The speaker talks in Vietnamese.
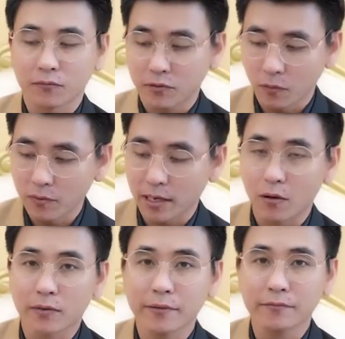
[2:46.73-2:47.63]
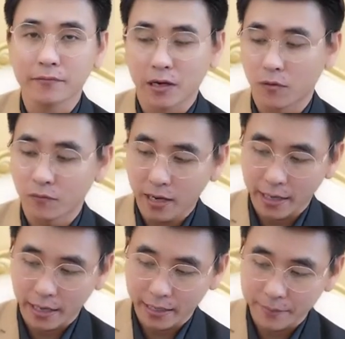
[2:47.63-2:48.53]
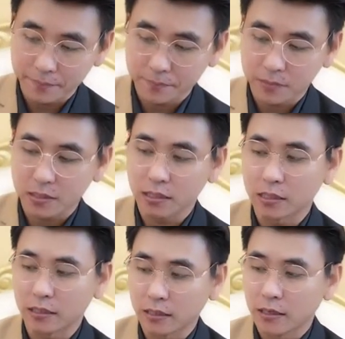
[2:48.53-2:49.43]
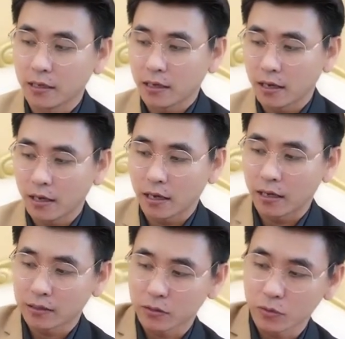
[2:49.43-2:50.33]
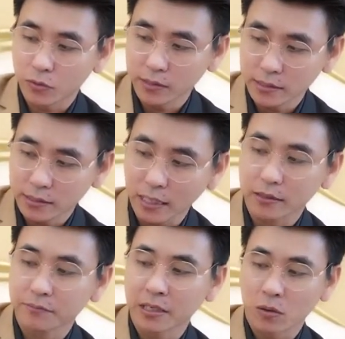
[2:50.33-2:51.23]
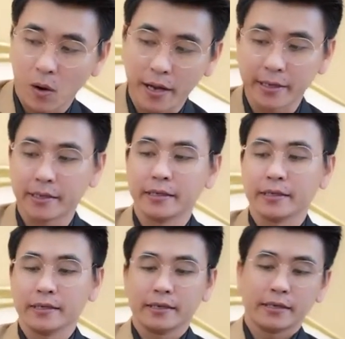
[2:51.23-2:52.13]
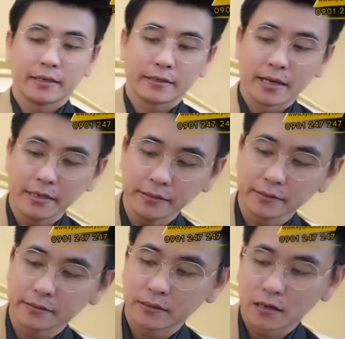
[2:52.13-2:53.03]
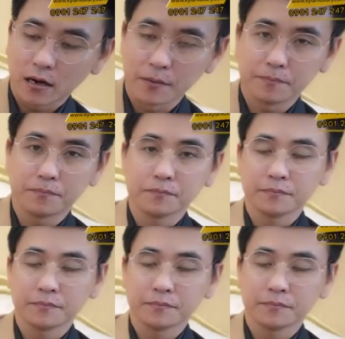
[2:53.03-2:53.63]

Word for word: trọng, cũng là cao cấp và cũng là đẳng cấp. Từ túi xách bên ngoài đến hộp,